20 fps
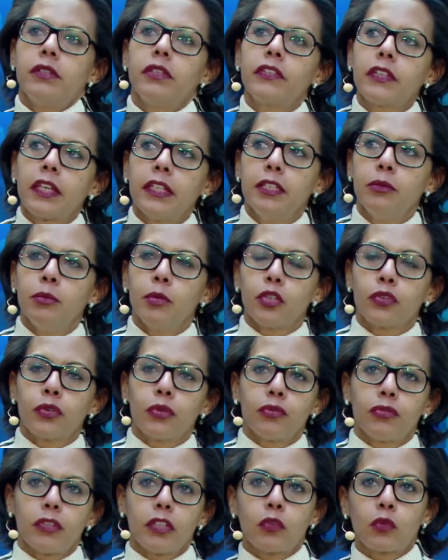s'alimentent de
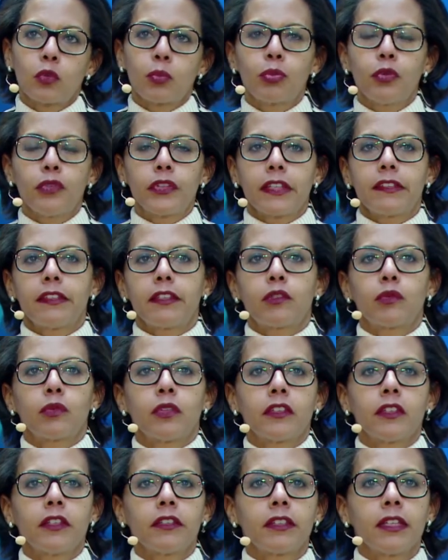façon plus
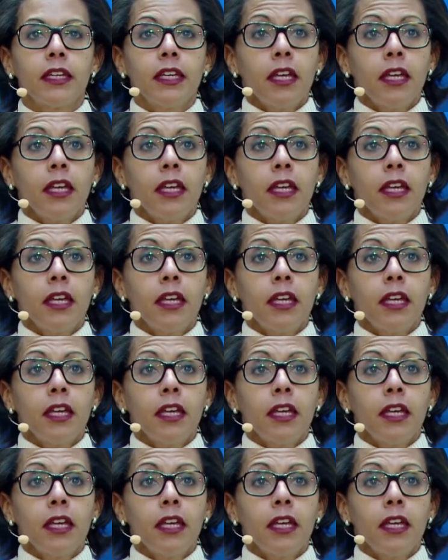satisfaisante,